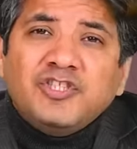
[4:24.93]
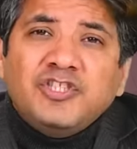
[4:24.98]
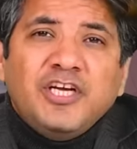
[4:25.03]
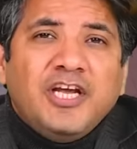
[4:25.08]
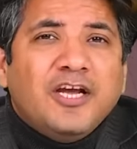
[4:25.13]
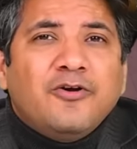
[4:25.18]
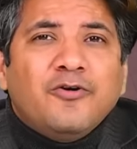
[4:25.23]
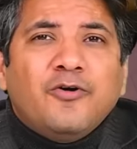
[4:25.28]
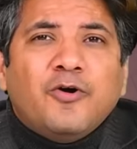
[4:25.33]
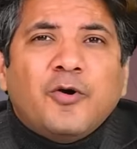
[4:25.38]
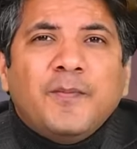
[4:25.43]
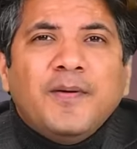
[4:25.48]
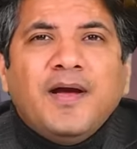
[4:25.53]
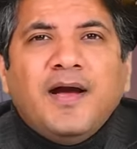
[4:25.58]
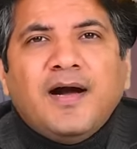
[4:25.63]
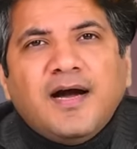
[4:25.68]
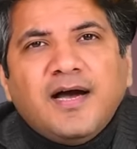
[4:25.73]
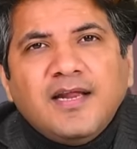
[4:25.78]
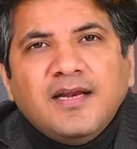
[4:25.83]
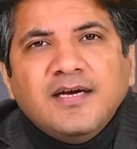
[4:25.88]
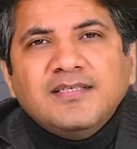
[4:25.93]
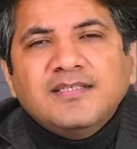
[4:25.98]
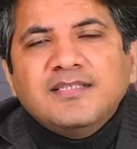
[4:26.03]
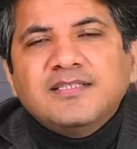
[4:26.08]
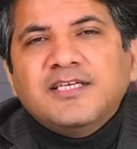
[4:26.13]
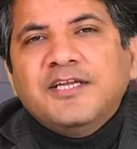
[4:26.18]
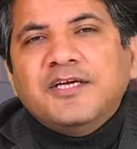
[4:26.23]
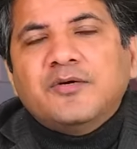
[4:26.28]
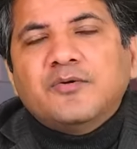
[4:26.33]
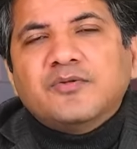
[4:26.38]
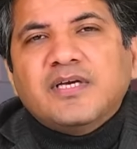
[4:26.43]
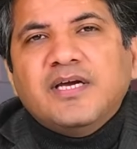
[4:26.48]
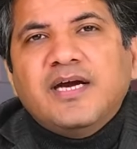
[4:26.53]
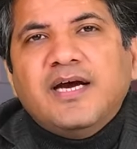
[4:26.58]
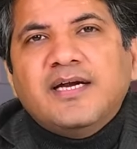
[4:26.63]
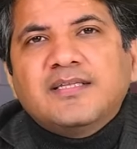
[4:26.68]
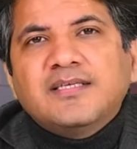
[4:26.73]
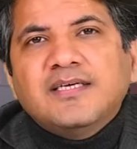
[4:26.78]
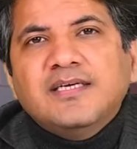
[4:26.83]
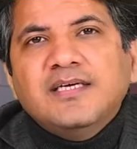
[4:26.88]
छह करोड़ रुपया अलग से देने को
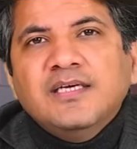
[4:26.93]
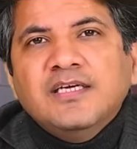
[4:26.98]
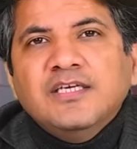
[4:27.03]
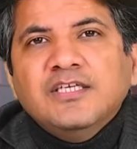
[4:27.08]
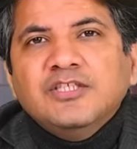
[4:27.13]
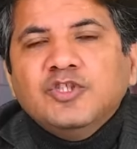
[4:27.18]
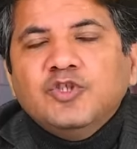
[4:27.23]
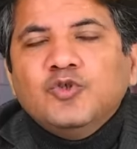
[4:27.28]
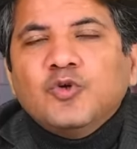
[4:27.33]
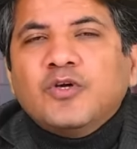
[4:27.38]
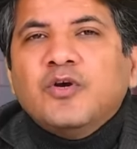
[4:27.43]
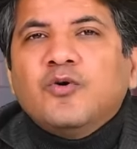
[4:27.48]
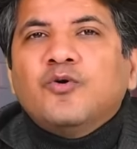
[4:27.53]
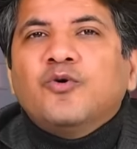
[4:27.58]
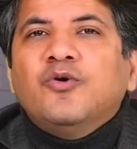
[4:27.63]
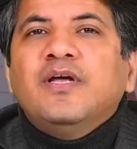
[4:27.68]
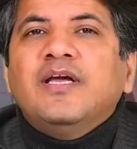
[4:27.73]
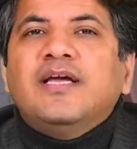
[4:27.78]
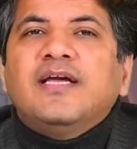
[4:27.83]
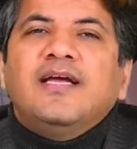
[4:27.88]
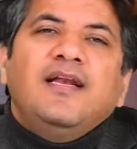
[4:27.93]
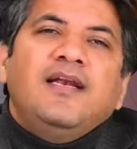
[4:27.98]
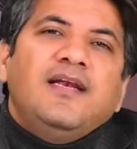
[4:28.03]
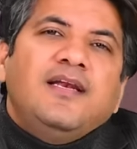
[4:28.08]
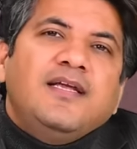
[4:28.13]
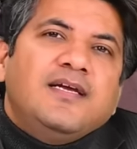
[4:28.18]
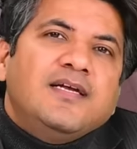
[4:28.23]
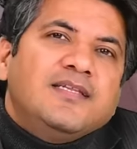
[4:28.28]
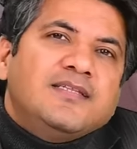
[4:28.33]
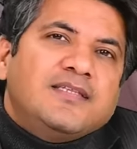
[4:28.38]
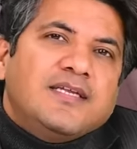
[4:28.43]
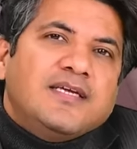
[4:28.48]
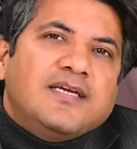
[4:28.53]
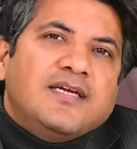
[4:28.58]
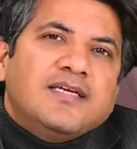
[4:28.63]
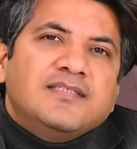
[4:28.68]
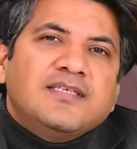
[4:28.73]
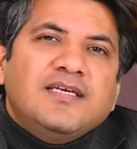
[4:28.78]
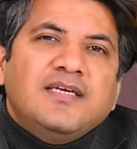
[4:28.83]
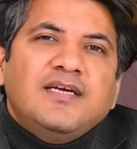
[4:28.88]
तैयार थे जो कि उन्होंने इलीगल
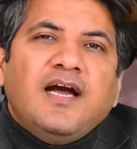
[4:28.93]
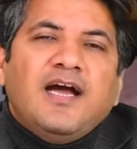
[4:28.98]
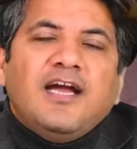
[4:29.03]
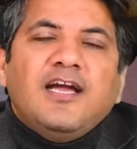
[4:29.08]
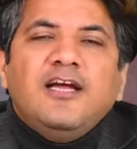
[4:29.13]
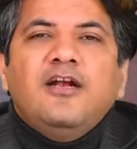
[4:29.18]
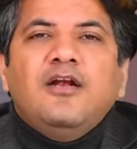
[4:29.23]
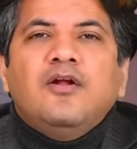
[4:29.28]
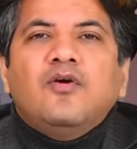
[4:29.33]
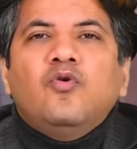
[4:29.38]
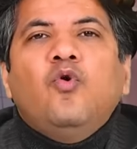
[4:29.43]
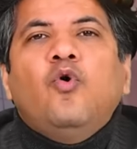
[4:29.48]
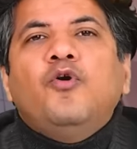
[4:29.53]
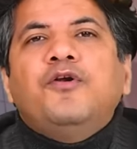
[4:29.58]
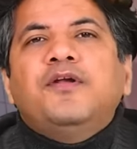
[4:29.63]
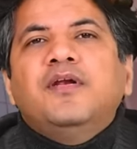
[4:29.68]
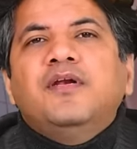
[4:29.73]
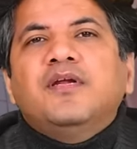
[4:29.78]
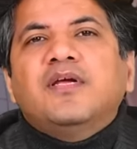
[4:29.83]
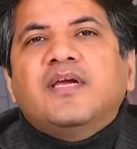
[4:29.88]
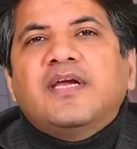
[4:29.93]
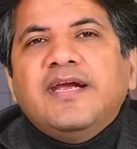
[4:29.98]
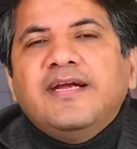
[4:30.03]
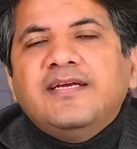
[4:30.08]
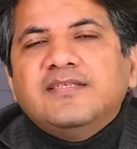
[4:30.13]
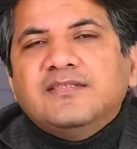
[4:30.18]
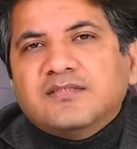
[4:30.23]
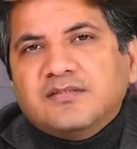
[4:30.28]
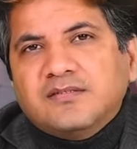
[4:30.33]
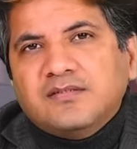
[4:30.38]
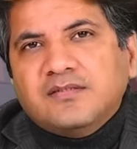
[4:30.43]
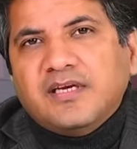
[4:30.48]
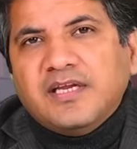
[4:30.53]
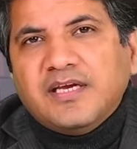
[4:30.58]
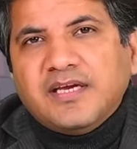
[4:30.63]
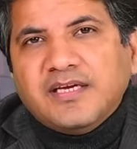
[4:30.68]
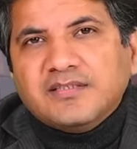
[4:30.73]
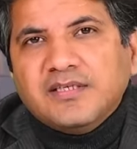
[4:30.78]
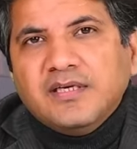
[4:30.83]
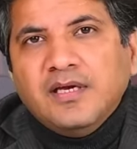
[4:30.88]
तरीके से या इल गोटन गेन्स
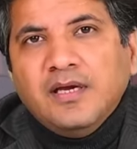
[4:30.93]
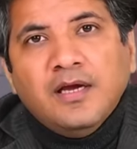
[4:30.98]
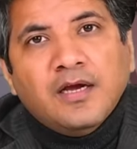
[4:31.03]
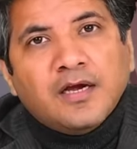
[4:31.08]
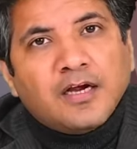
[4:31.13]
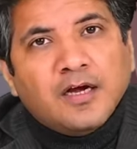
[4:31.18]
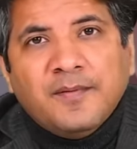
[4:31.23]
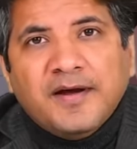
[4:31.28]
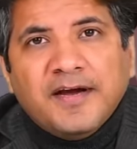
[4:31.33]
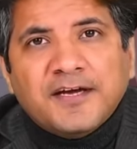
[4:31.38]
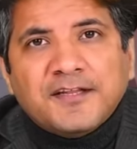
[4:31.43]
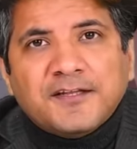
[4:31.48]
तरीके से कमाया